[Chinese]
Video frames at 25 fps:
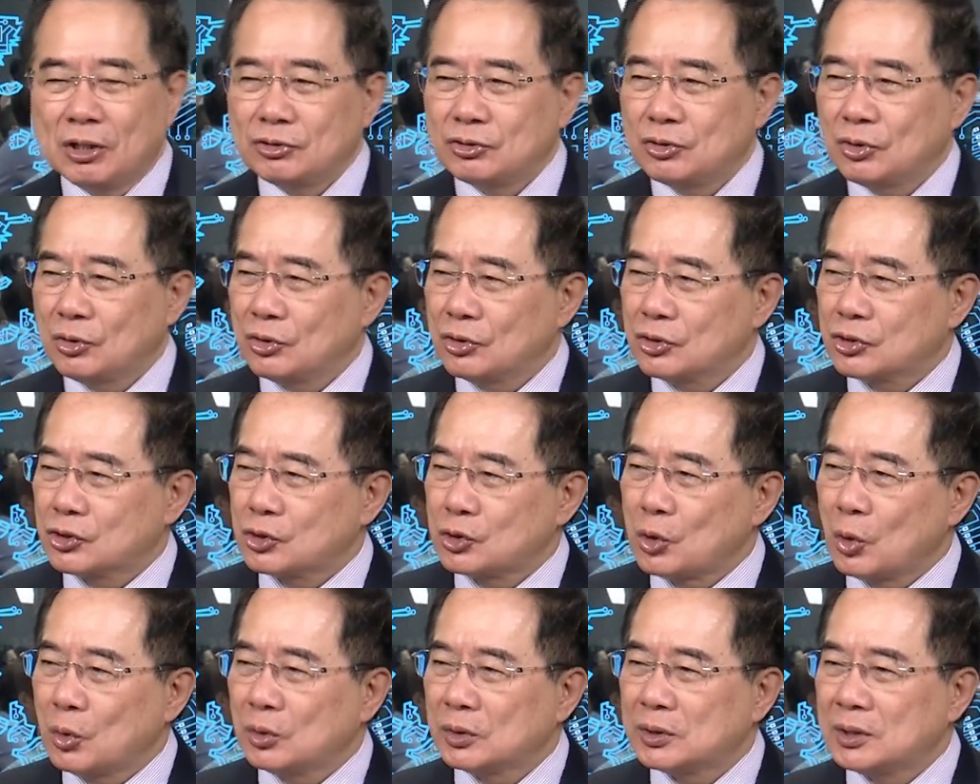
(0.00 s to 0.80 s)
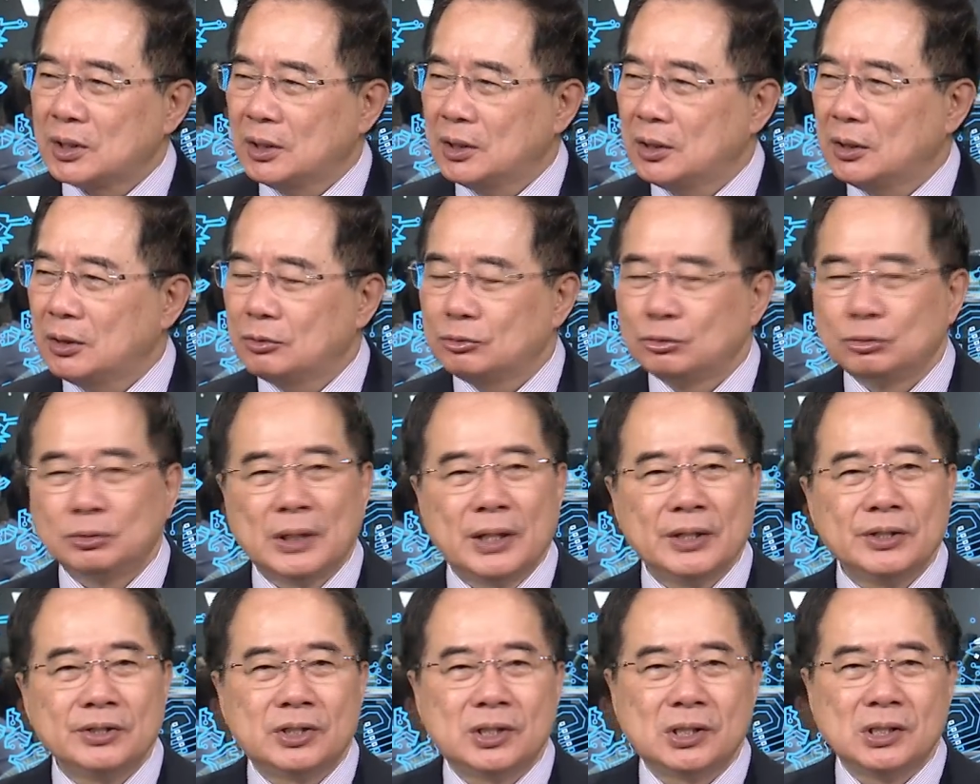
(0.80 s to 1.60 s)
做收割无
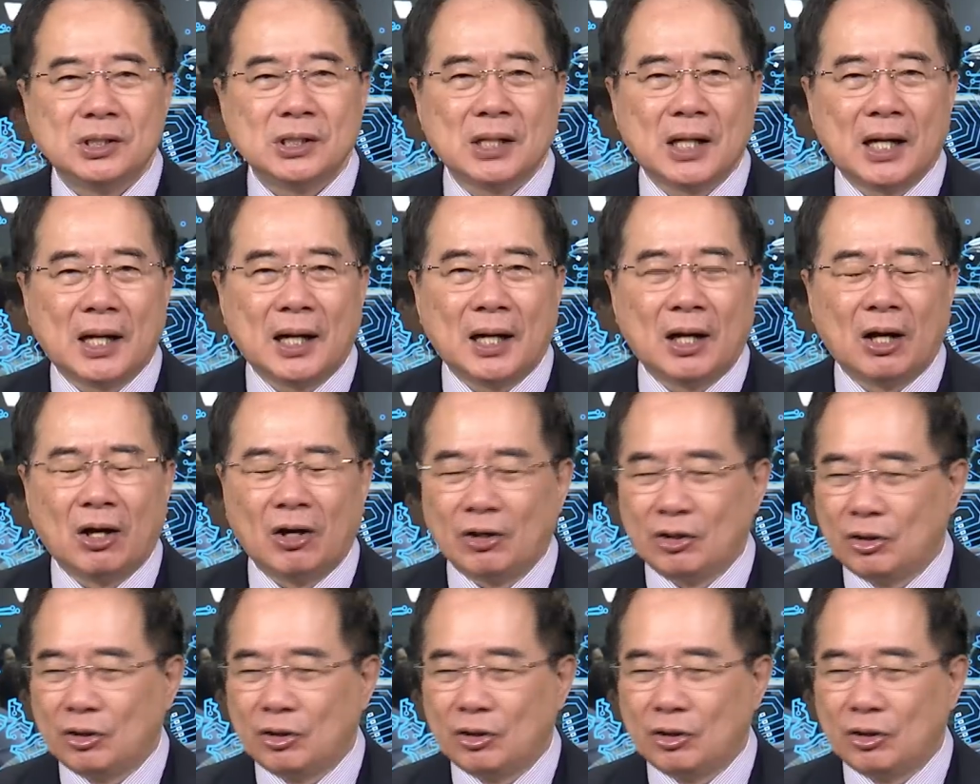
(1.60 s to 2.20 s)
人机啦，哈，